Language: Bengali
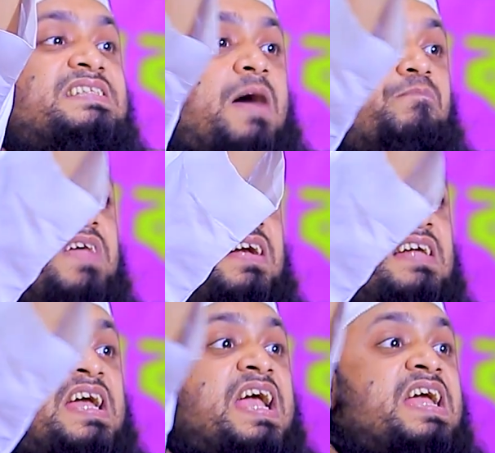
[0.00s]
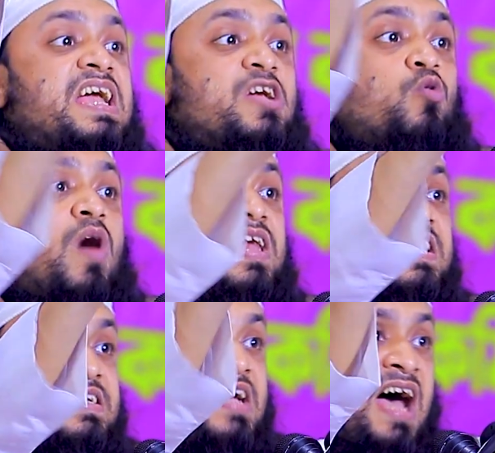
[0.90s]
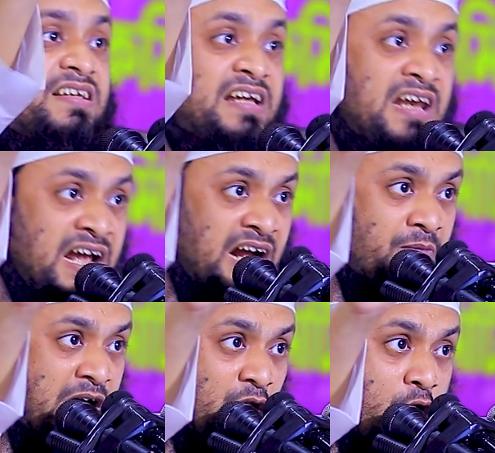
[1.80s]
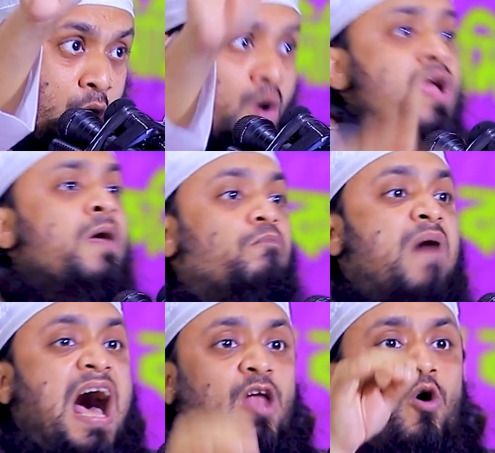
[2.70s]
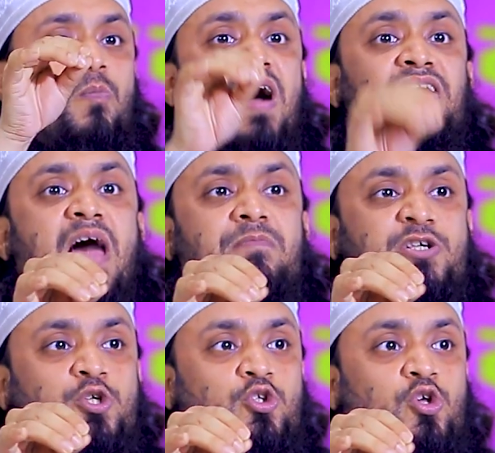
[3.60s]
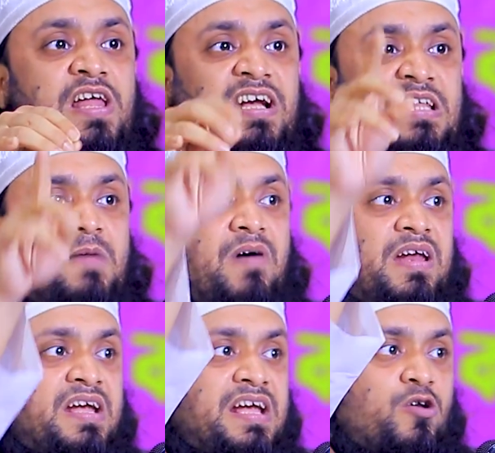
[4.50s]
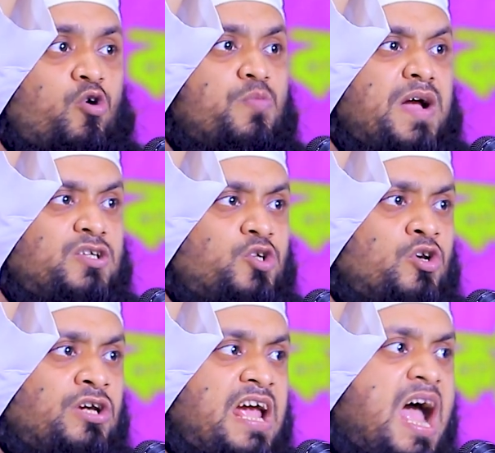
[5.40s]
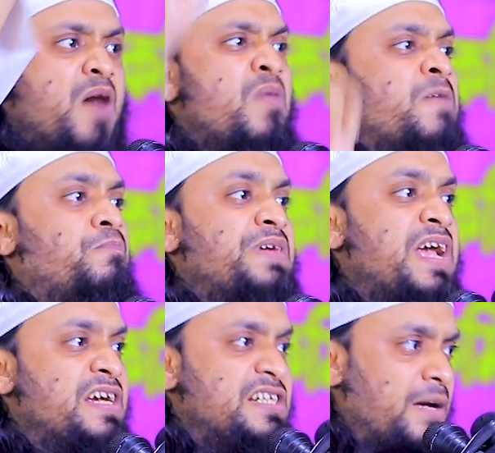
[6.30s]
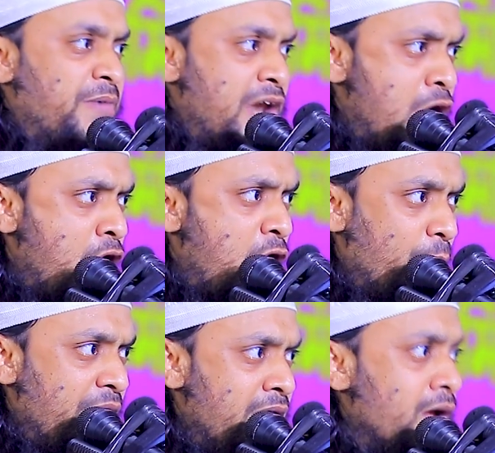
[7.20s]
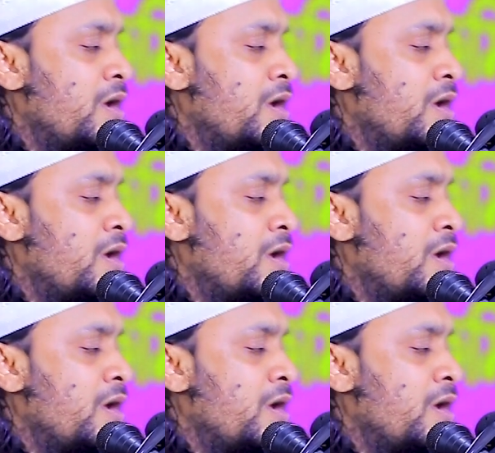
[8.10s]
এই সাবজেক্টে এই এই কোয়ালিটি হাতের লেখা ভালো ভালো বাংলা বিশুদ্ধ লিখতে পারে এরকম একজনকে আমার পিএ হিসাবে নেওয়া হবে